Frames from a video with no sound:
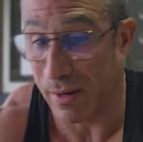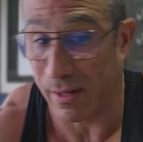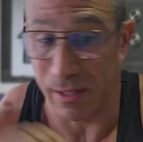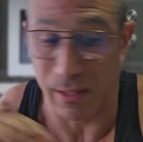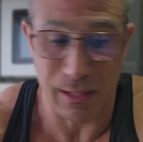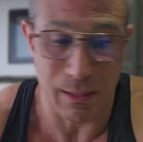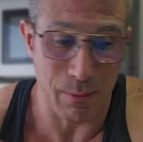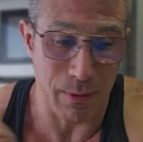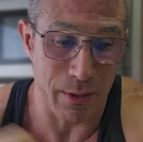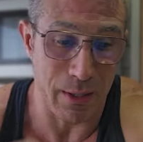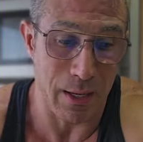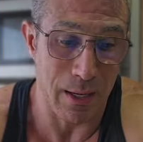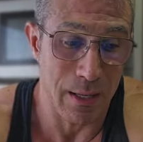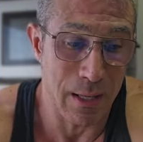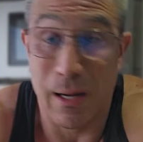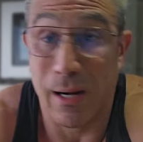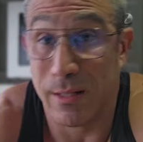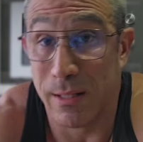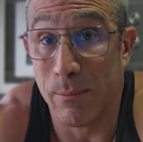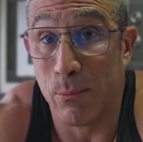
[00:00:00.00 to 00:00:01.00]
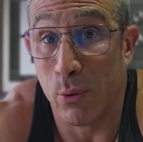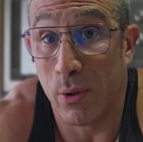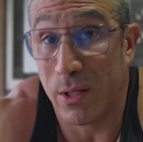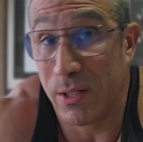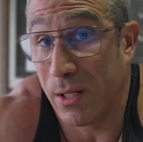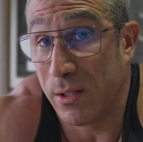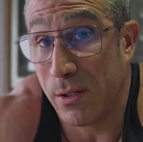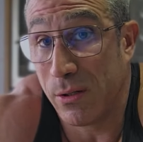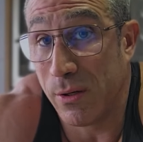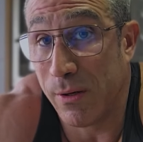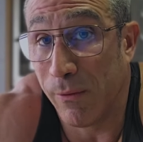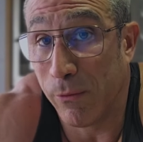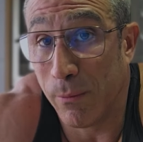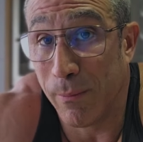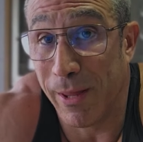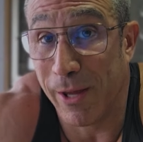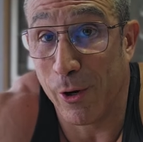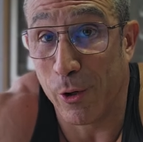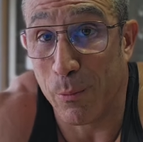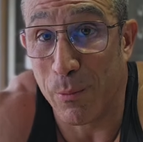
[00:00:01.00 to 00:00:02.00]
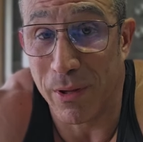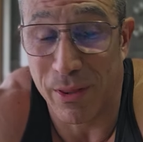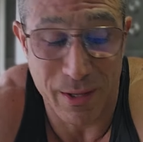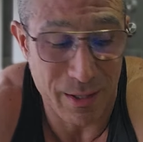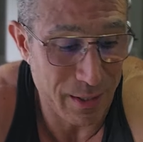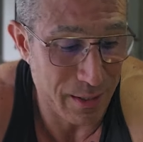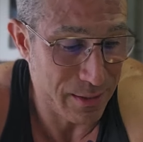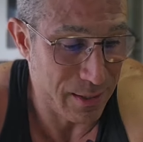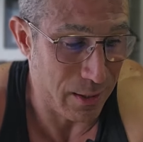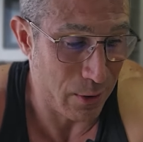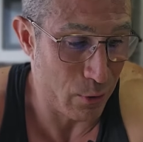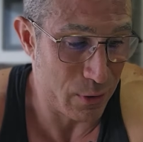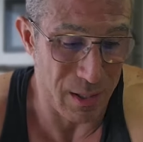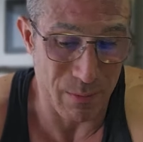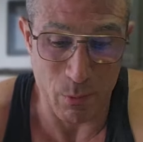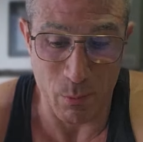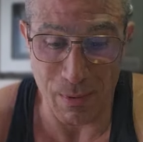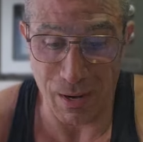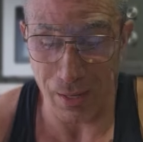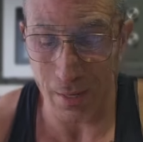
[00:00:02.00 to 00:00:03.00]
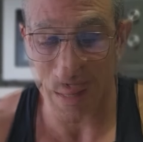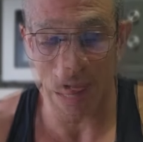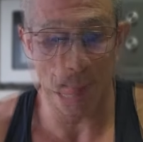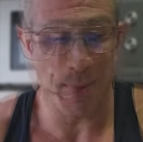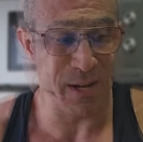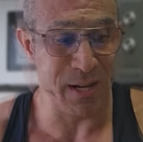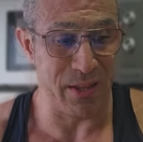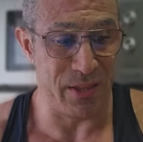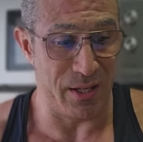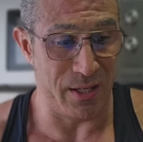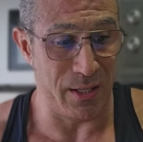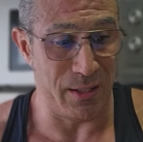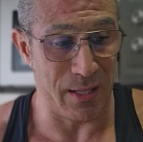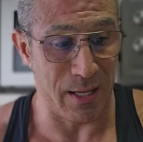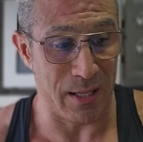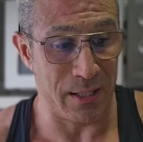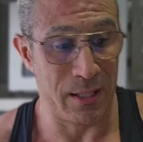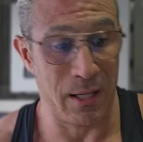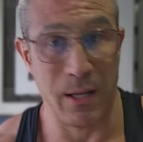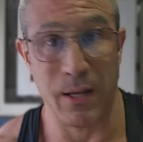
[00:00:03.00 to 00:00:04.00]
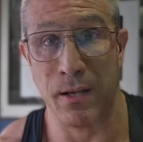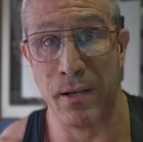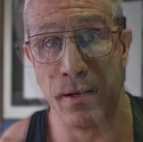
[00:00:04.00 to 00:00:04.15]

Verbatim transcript: más rentabilidad a las hamburguesas. Es una forma de economizar que está la cosa muy mal. ¿Qué más necesitas?